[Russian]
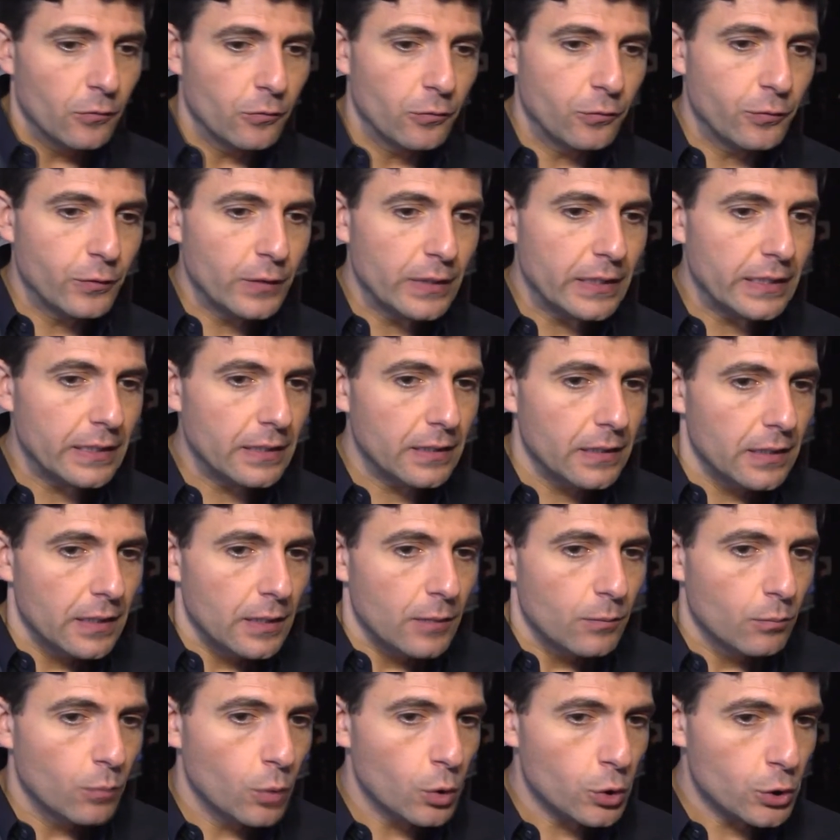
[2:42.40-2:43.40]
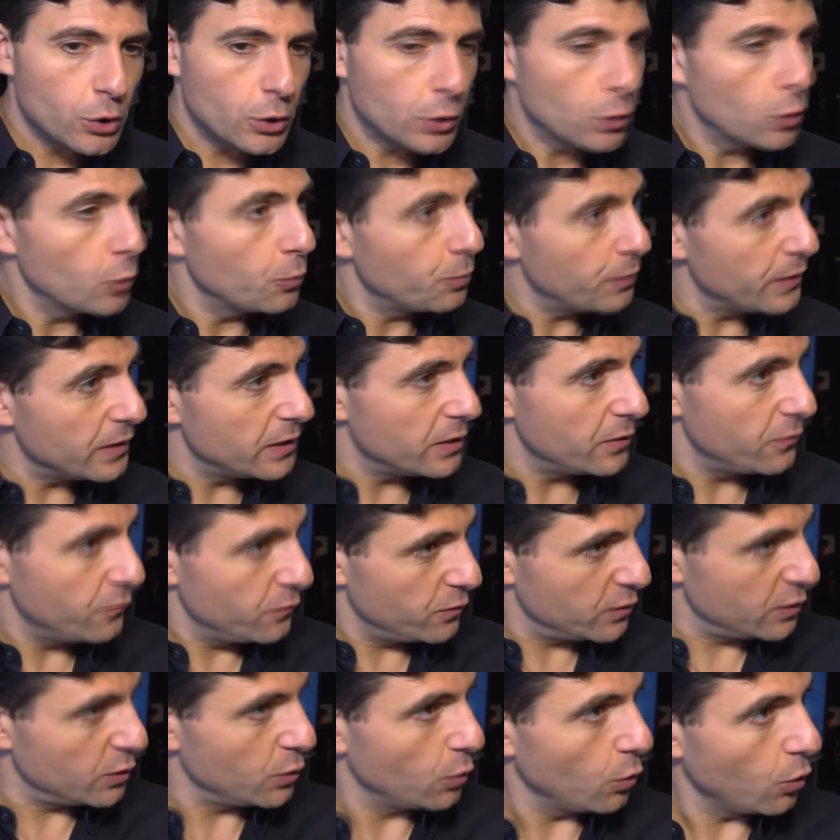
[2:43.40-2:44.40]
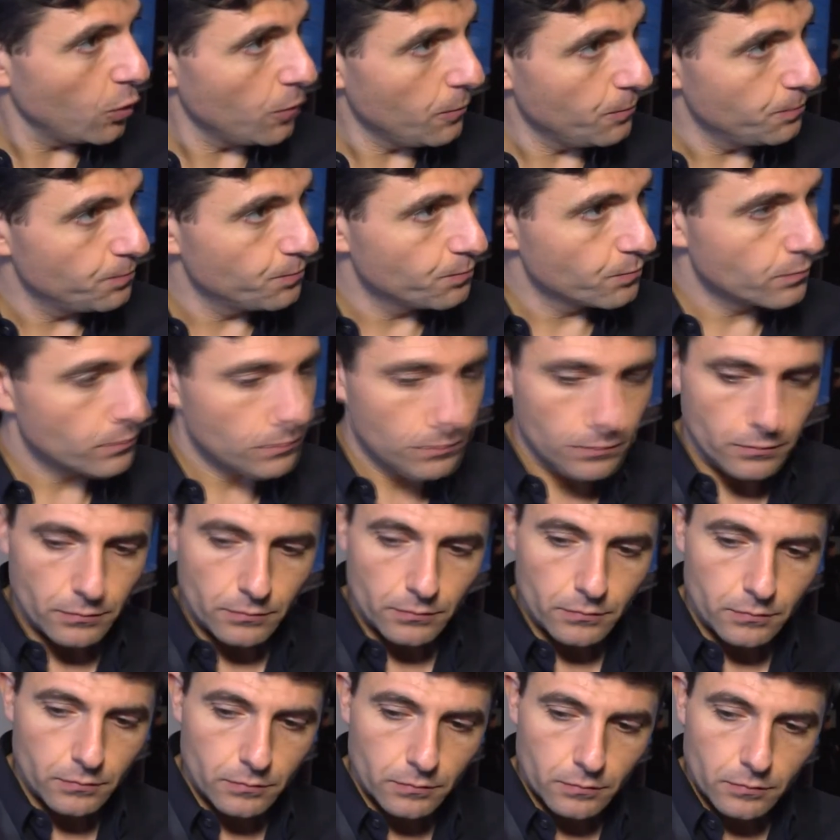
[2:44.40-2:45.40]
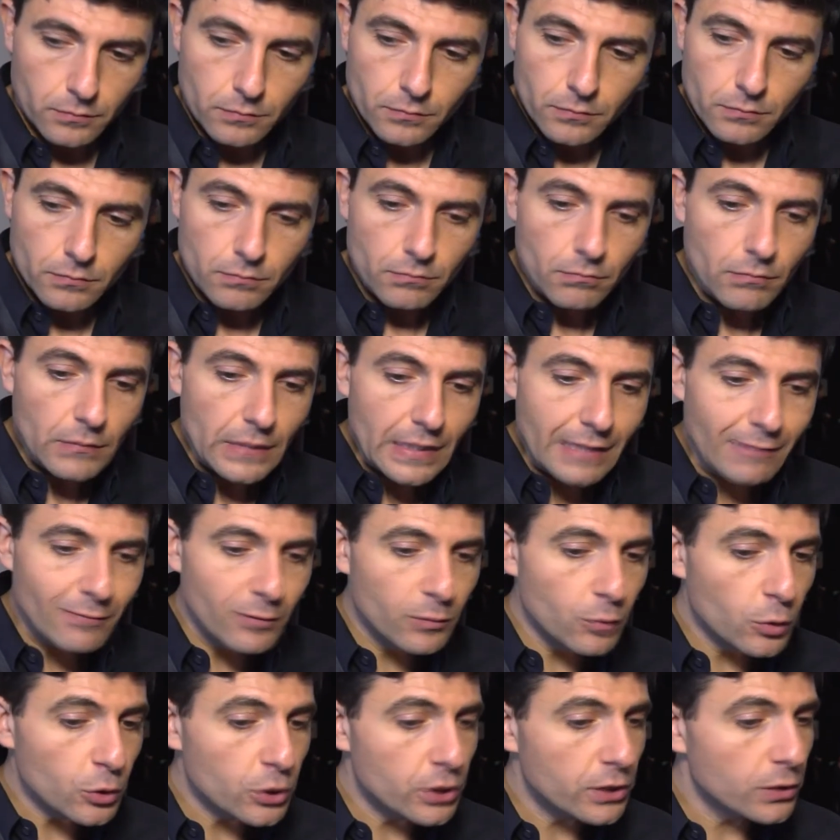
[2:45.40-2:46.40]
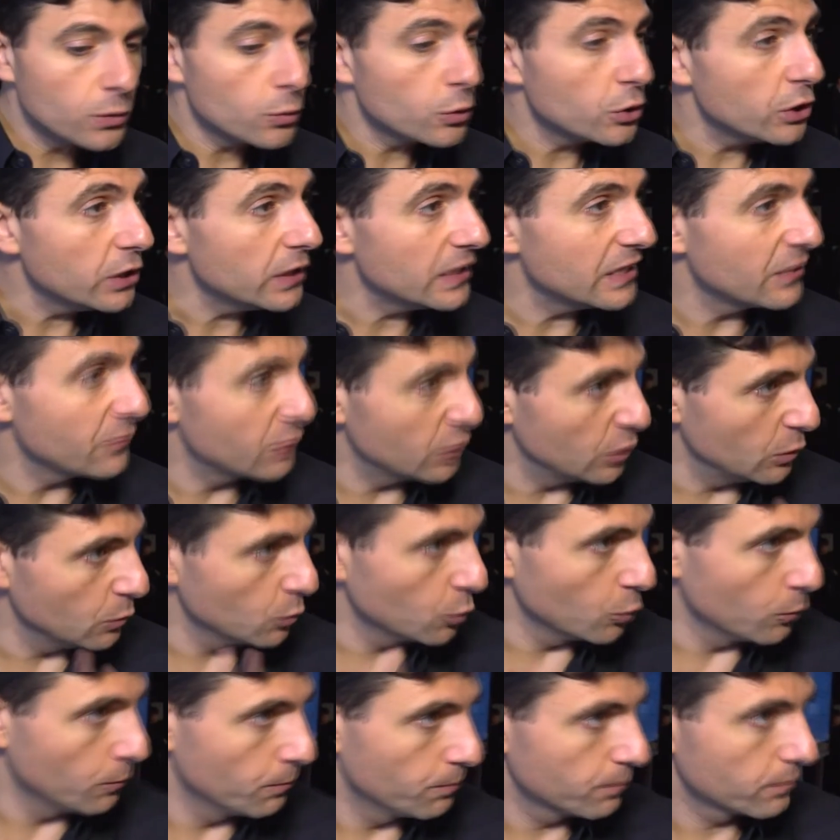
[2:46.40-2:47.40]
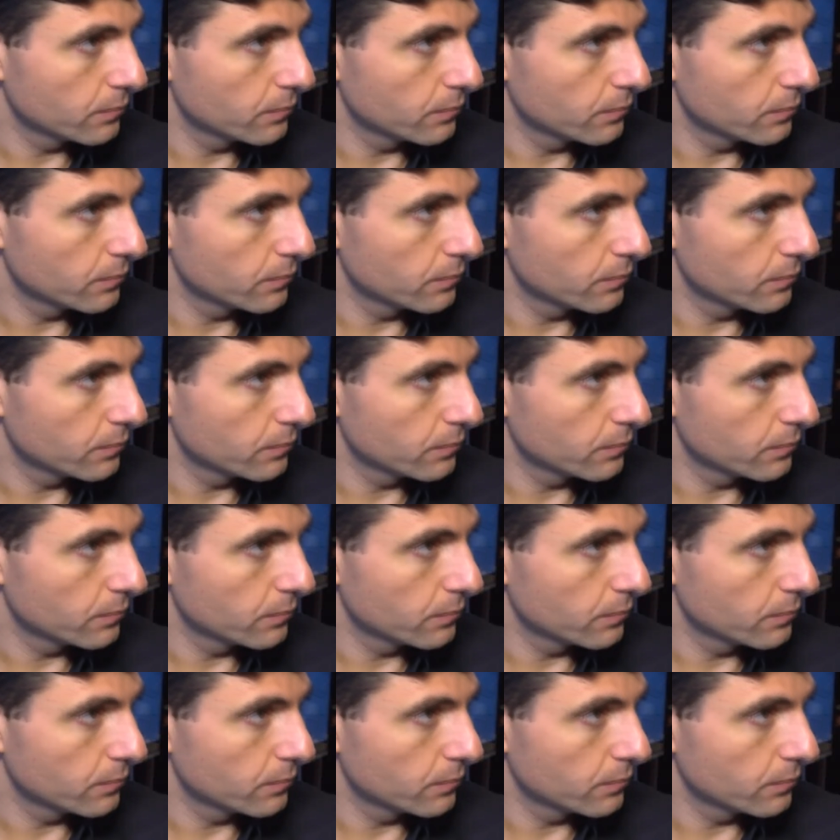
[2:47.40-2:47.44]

вы можете купить все, вы можете научиться всему,